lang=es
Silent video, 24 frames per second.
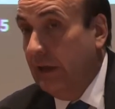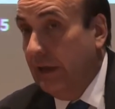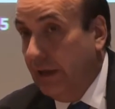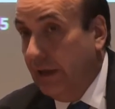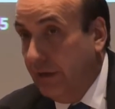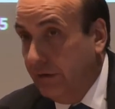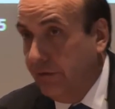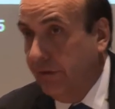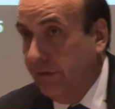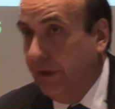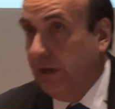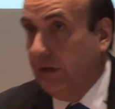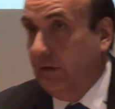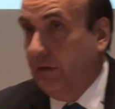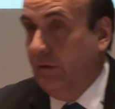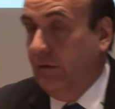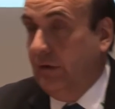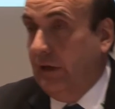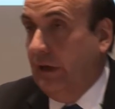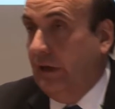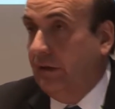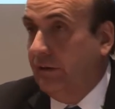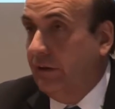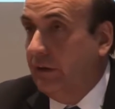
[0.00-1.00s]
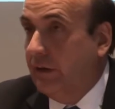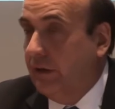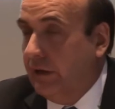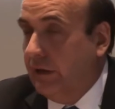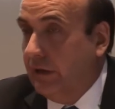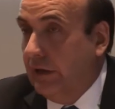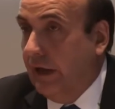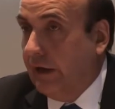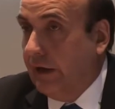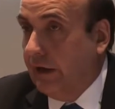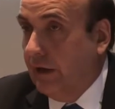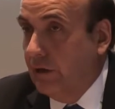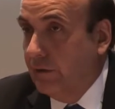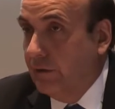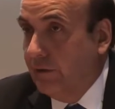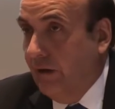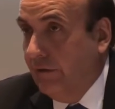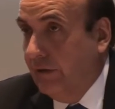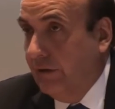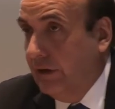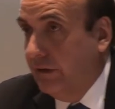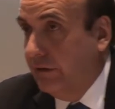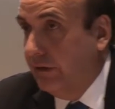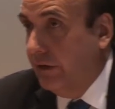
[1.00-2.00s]
Es cierto que las energías
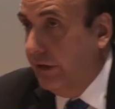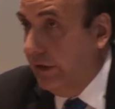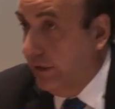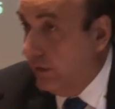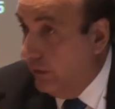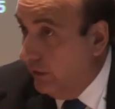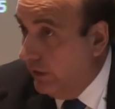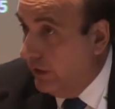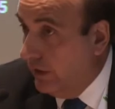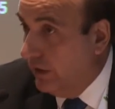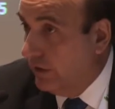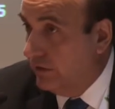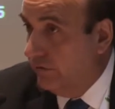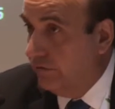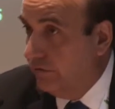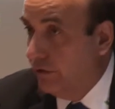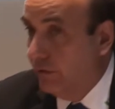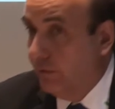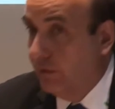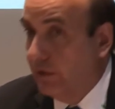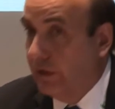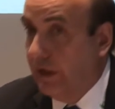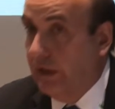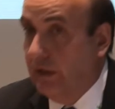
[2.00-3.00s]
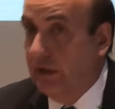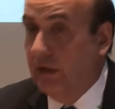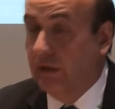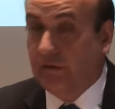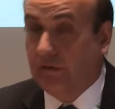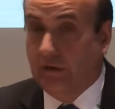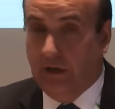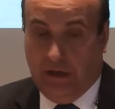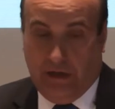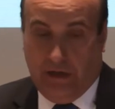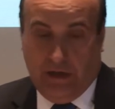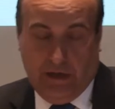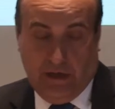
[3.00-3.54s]
renovables, eólicas y fotovoltaicas